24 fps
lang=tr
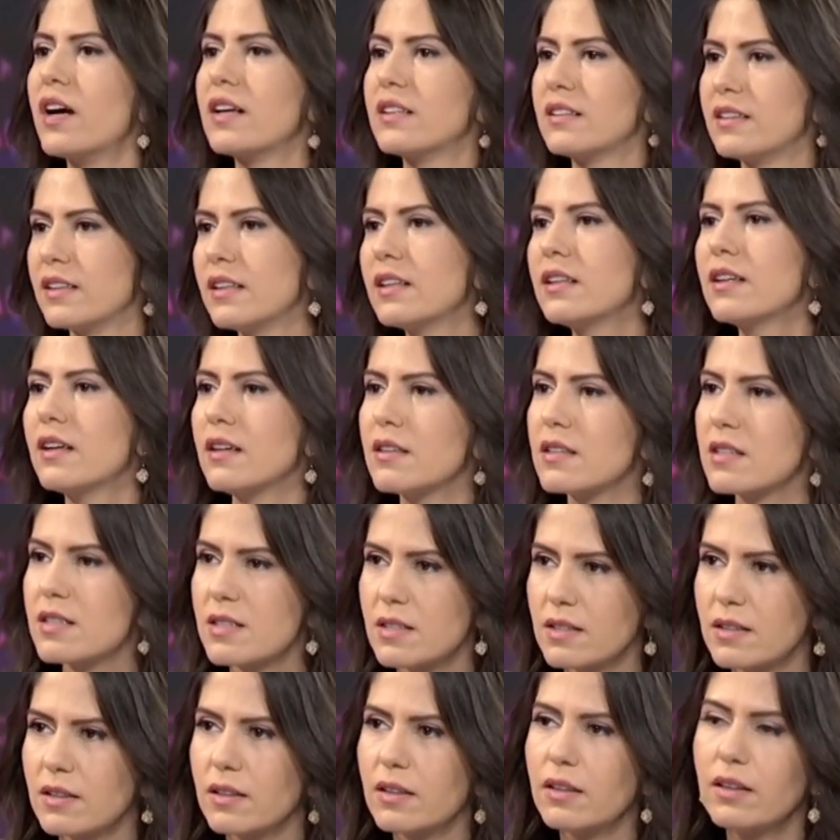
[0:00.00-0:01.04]
var diyerek Türkiye'nin
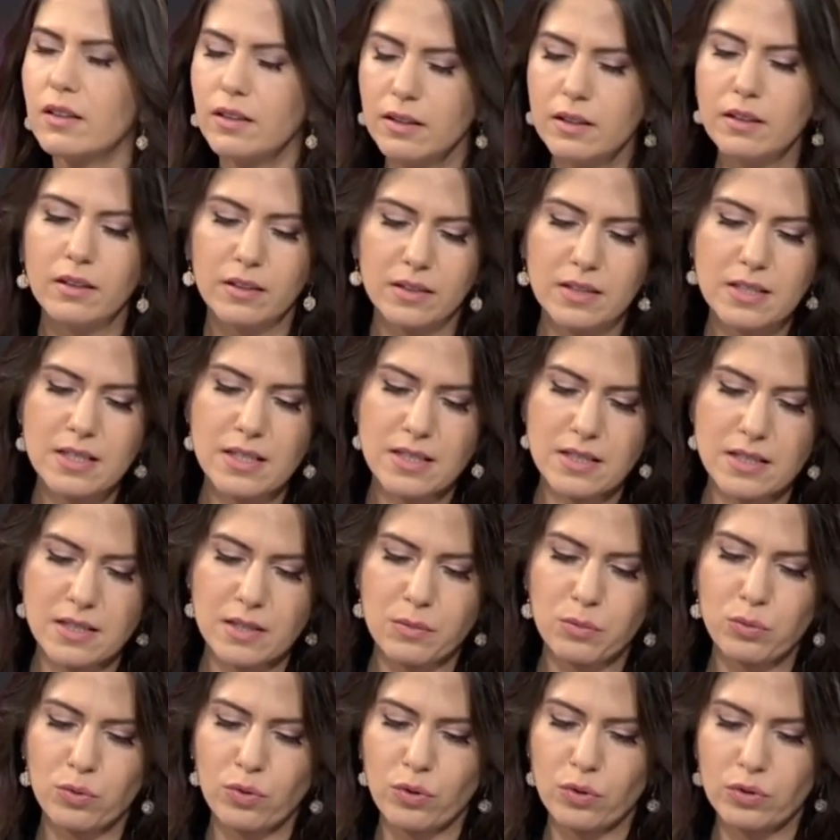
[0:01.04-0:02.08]
buna ihtiyacı vardır. Siz
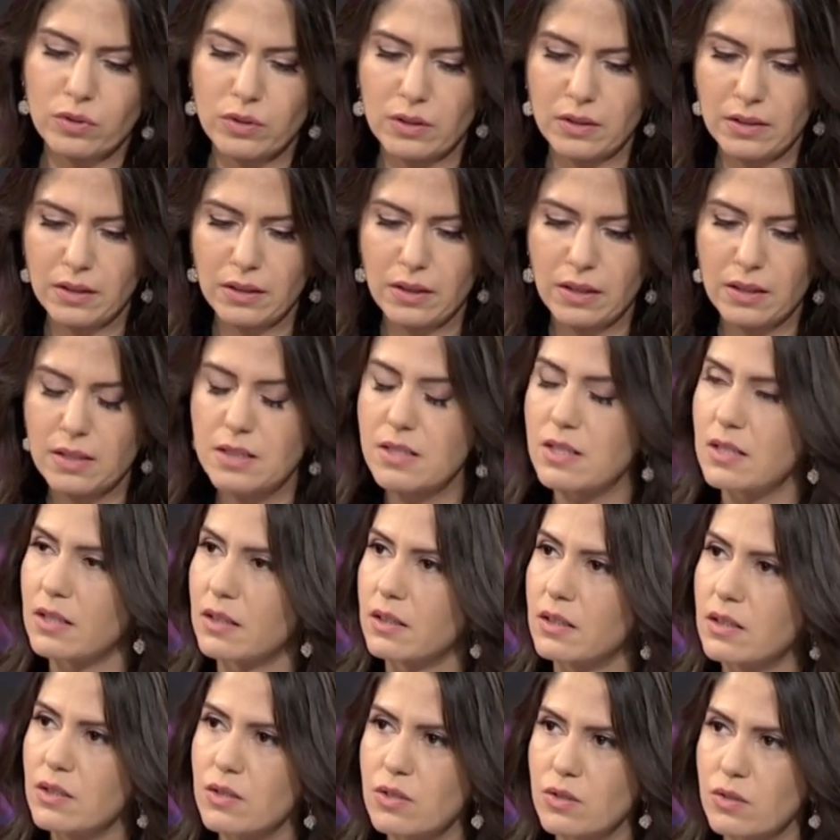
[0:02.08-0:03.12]
de bu noktadaki ee,
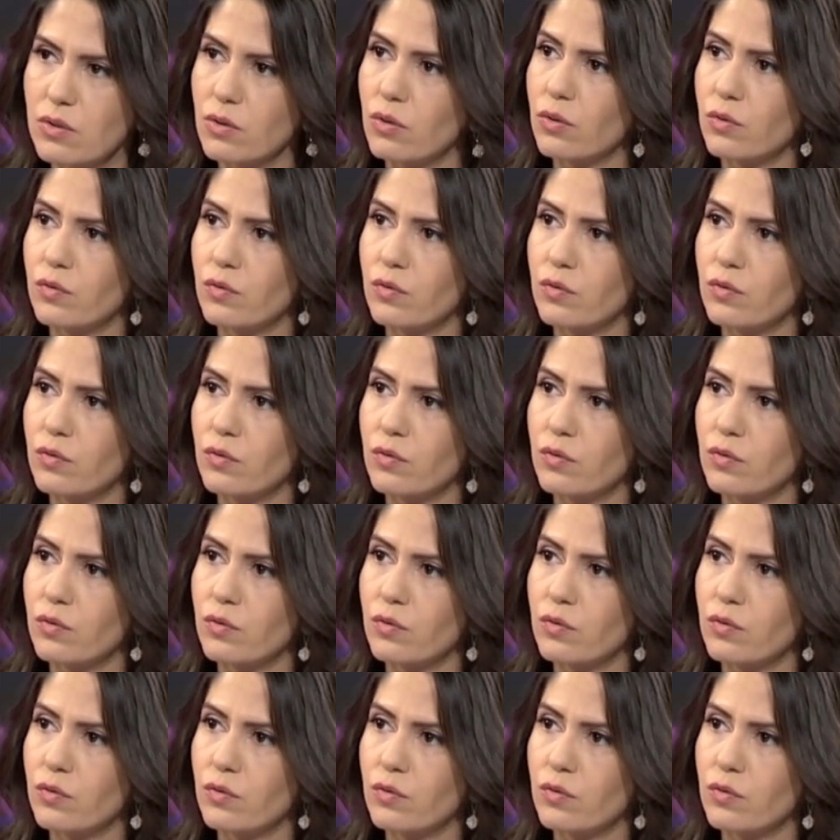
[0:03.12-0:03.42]
Hatta